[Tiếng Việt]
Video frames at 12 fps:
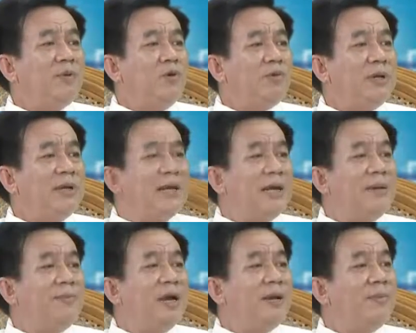1, đen 2,
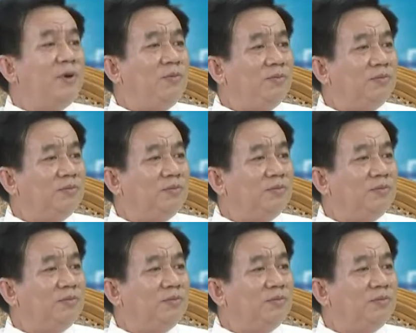đen 3, đen 4. Yeah.